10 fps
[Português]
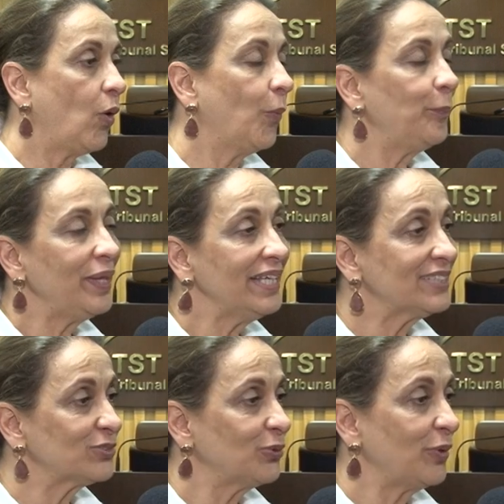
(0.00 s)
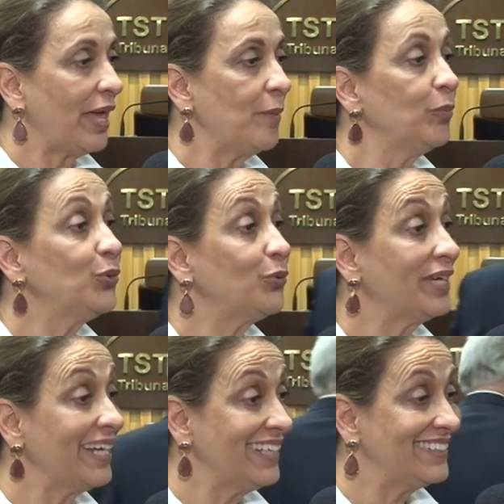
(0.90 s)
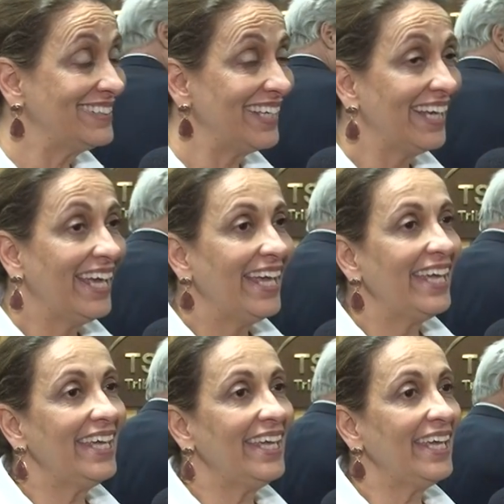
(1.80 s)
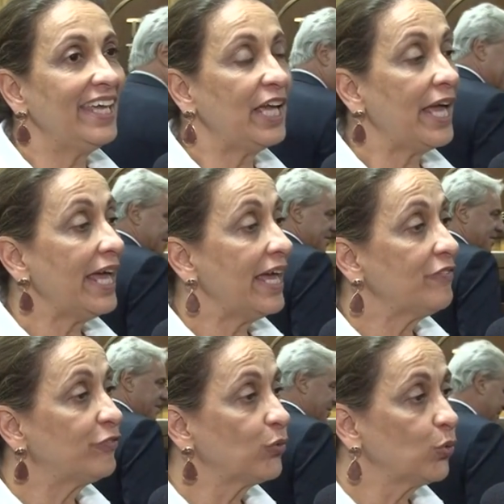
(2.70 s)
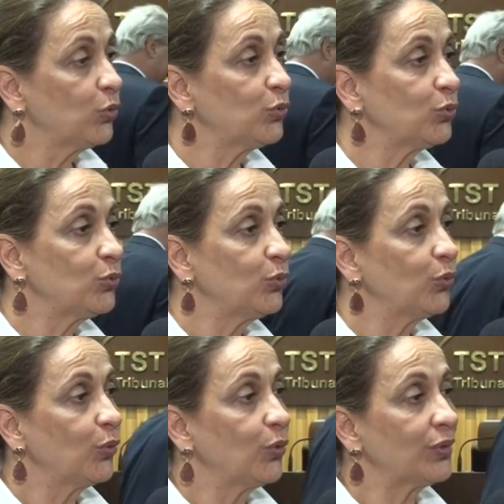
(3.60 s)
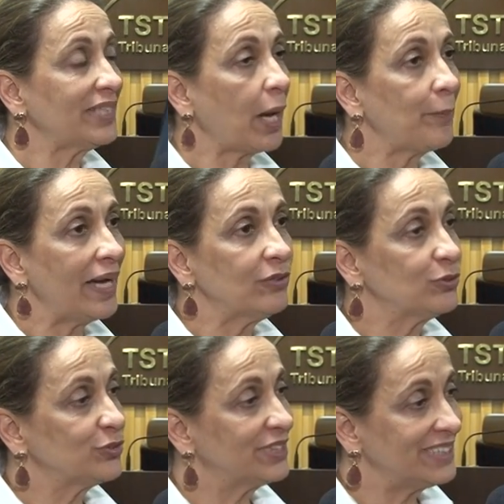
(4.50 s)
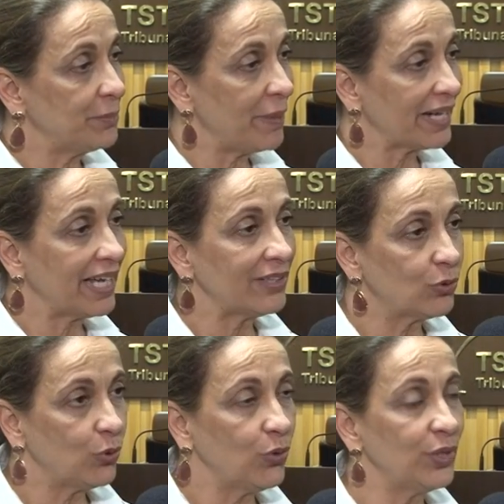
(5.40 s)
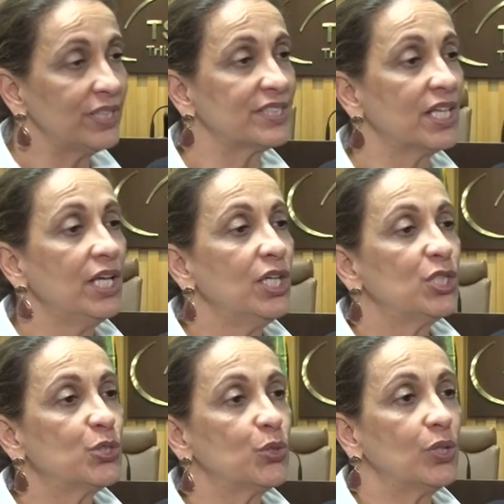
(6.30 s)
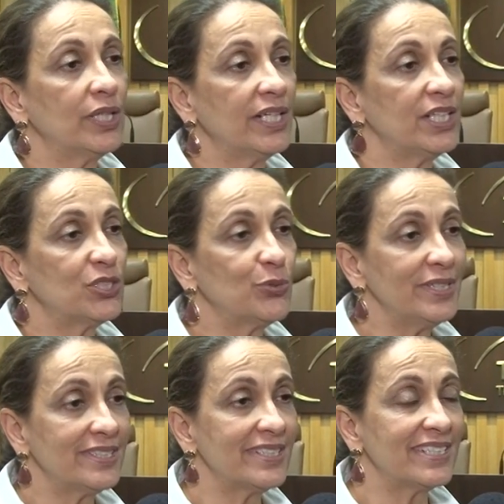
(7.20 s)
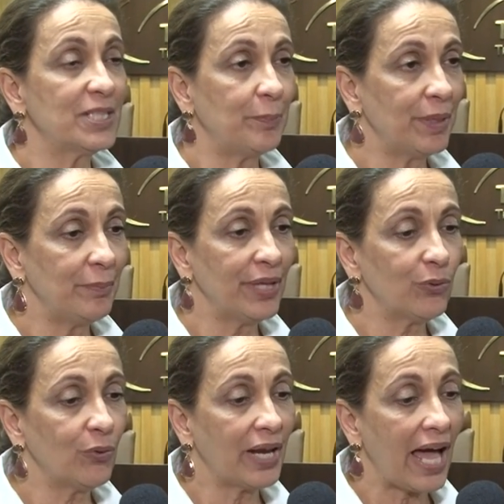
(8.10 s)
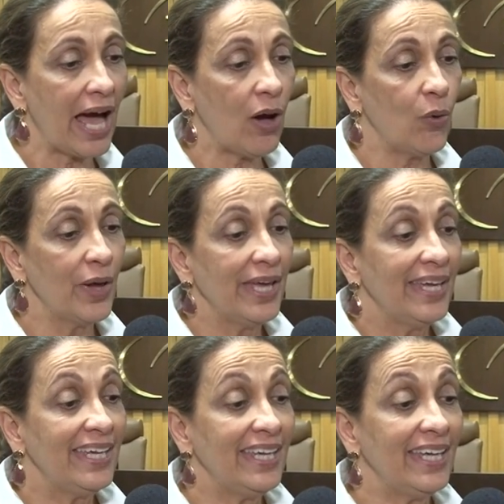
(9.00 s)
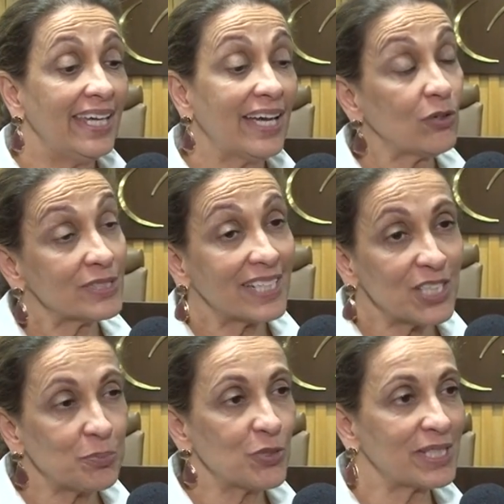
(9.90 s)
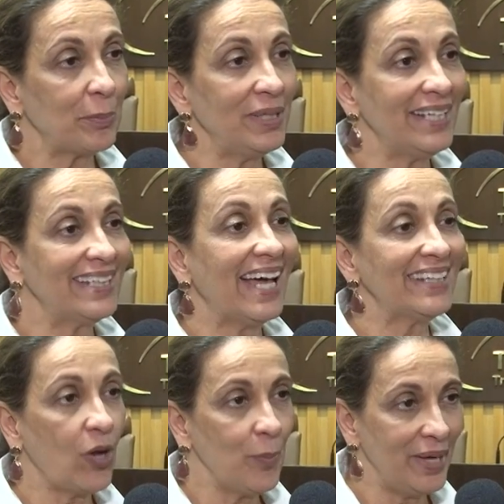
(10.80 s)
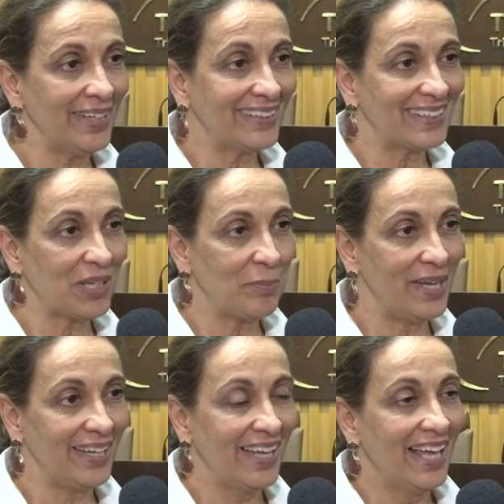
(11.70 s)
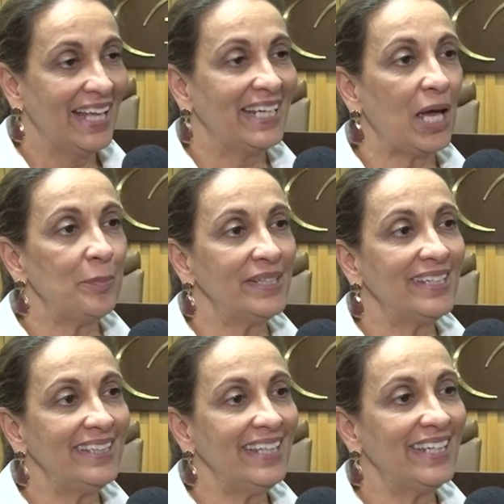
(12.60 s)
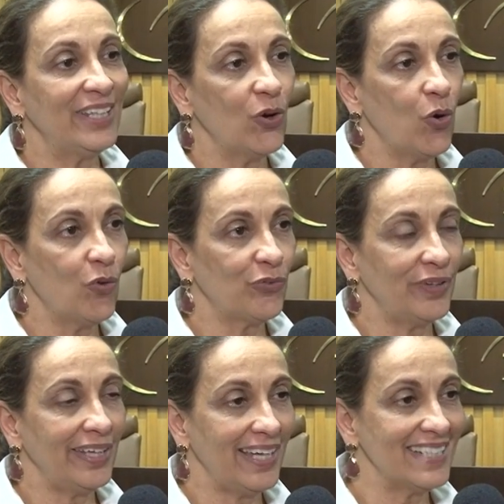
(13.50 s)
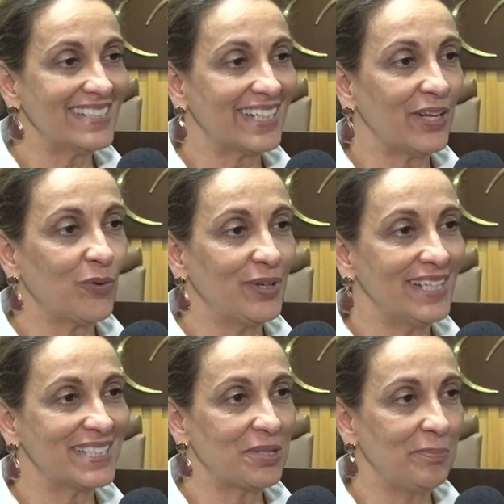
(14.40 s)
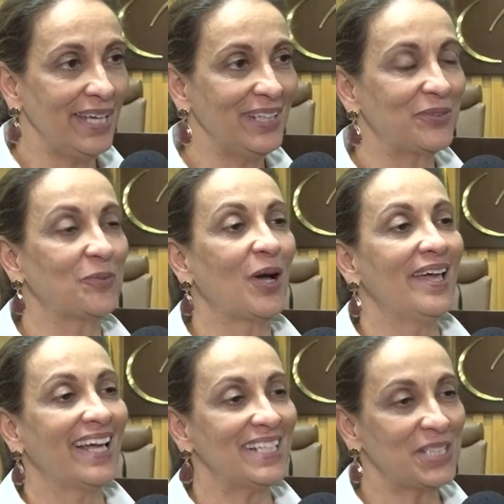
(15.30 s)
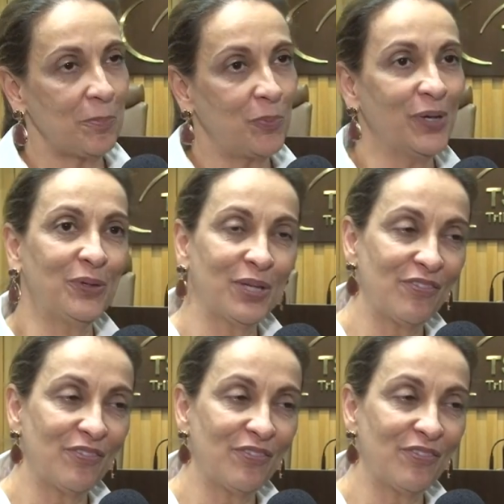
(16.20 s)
O peso é muito grande e é fruto do trabalho dos desembargadores, ju, é, juízes de primeiro grau e a nossa responsabilidade aumenta também na medida em que houve esse reconhecimento. Até eh, o ano